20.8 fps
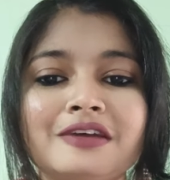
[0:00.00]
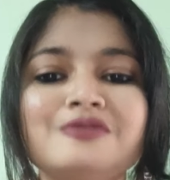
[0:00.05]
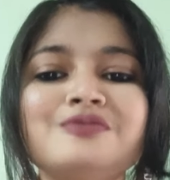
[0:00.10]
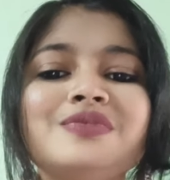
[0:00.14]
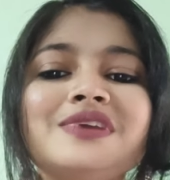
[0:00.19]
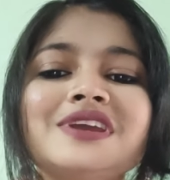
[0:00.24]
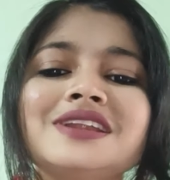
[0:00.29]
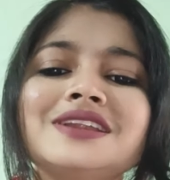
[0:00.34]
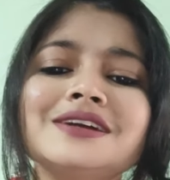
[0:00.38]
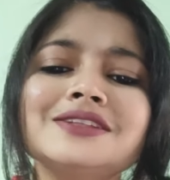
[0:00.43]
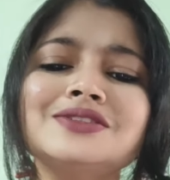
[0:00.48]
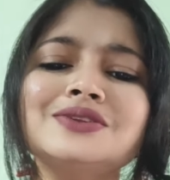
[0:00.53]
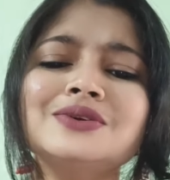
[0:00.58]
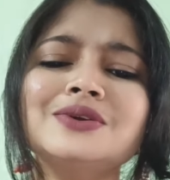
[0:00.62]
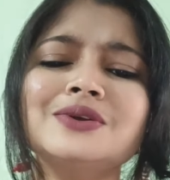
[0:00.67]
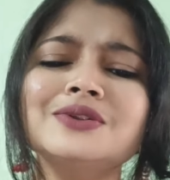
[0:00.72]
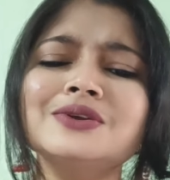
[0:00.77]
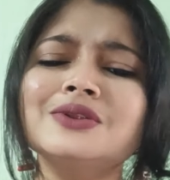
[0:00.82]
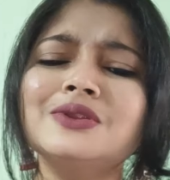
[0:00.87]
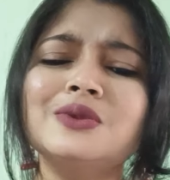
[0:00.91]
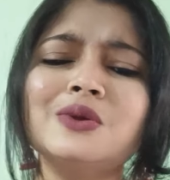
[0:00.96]
বিয়েটা তো
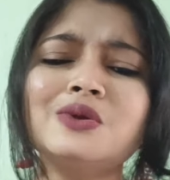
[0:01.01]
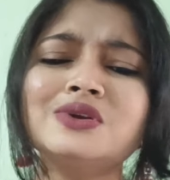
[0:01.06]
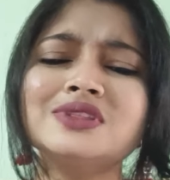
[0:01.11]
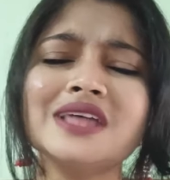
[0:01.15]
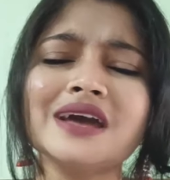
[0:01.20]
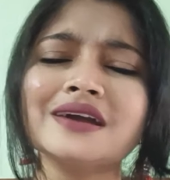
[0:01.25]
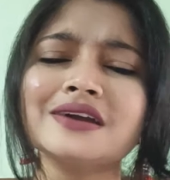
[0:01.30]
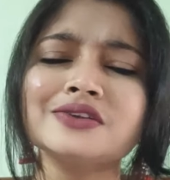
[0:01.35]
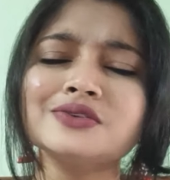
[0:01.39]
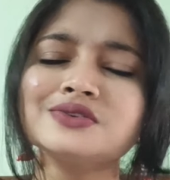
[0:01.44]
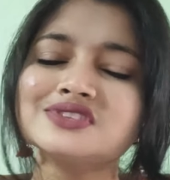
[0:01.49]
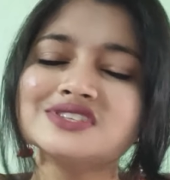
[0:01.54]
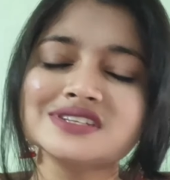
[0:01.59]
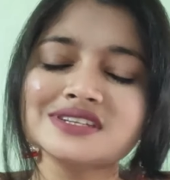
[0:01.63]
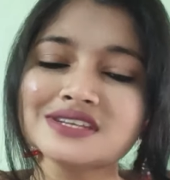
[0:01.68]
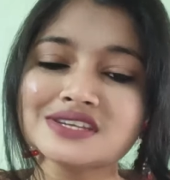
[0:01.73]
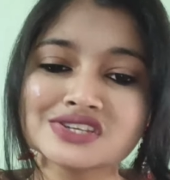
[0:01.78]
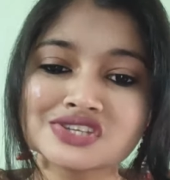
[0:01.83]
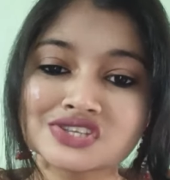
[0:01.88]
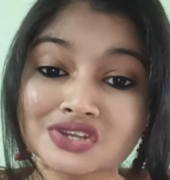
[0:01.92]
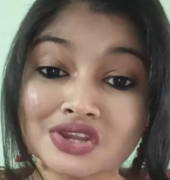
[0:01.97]
কোনো লোক দেখানো
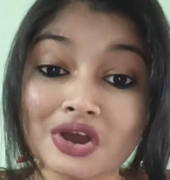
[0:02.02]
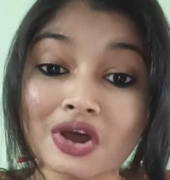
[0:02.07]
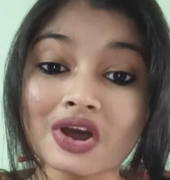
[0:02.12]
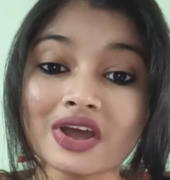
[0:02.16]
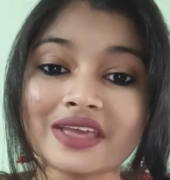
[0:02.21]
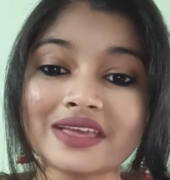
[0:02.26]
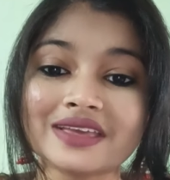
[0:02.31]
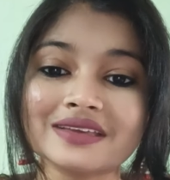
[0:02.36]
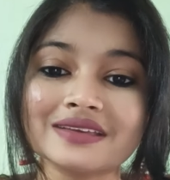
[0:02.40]
জিনিস নয়